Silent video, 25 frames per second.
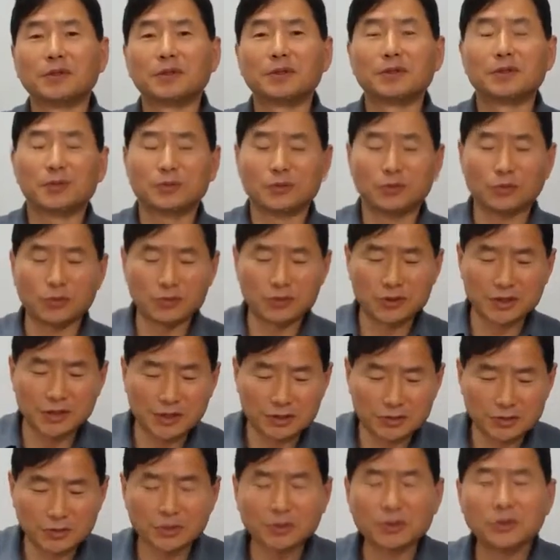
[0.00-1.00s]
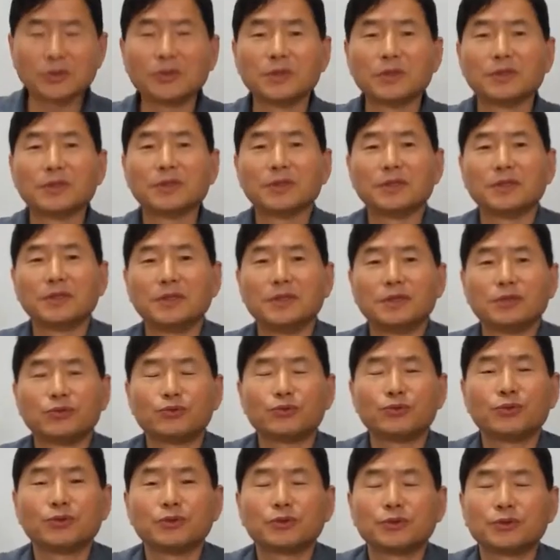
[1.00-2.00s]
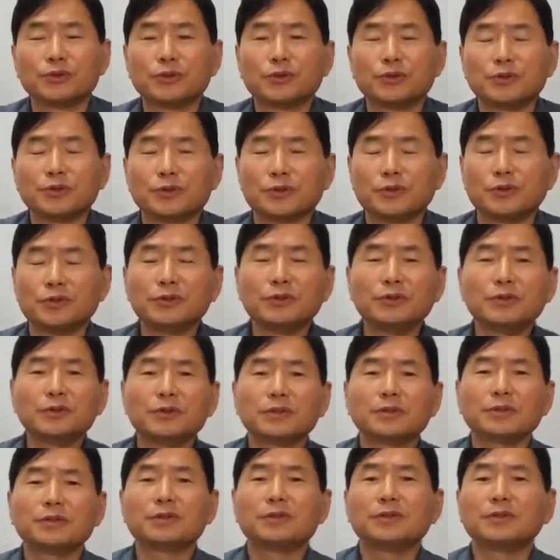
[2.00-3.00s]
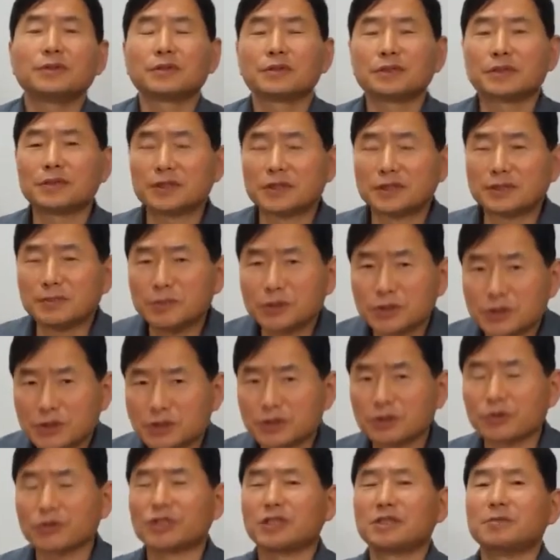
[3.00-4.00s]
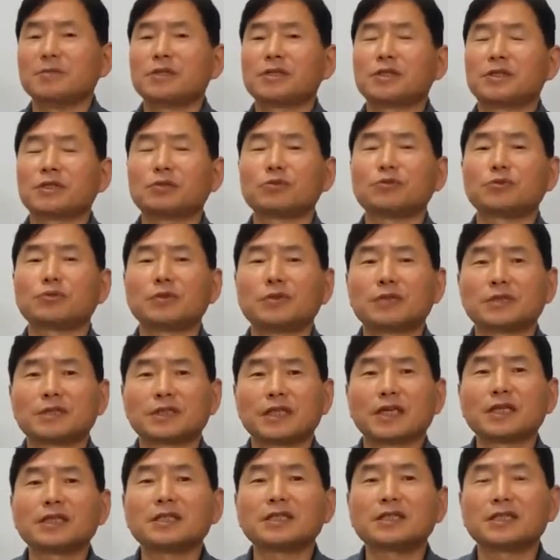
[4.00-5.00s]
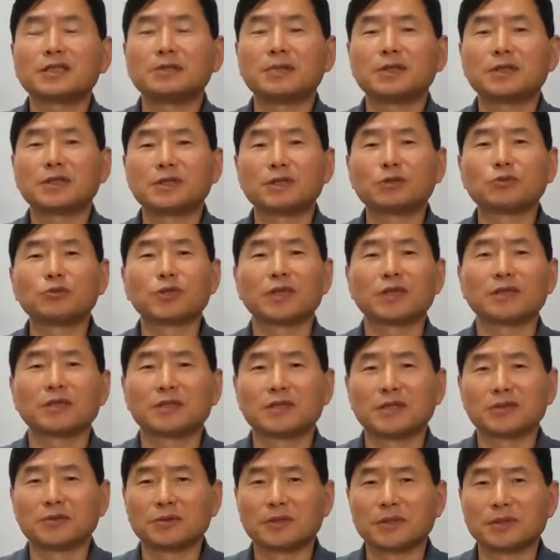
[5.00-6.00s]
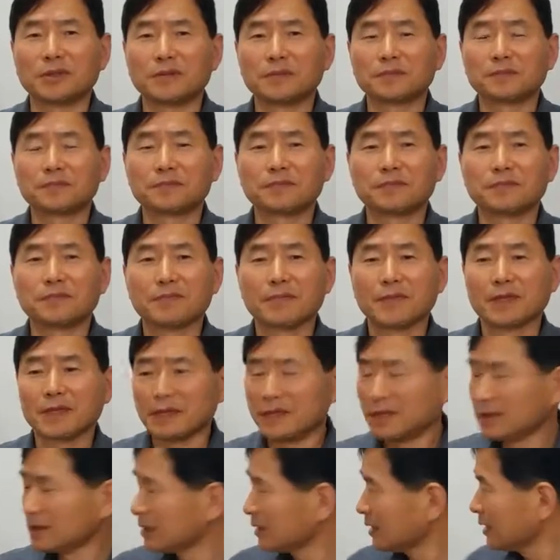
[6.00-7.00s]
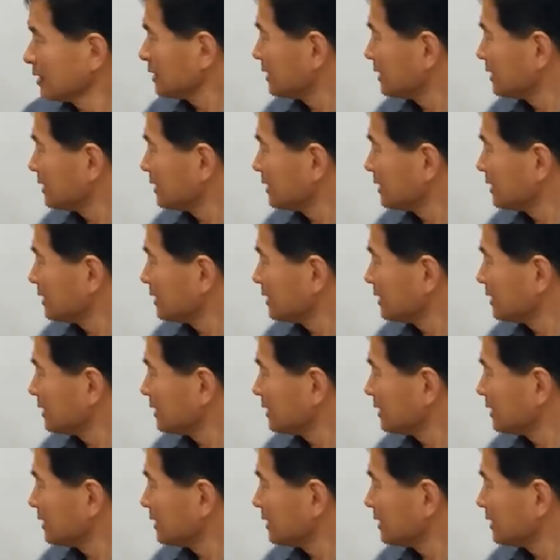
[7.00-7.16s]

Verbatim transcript: 뭐 공자도 이 주역을 늘 그 짐을 지, 짐에 지고 자기 짐에 지고 다녔다 그래요. 옛날에는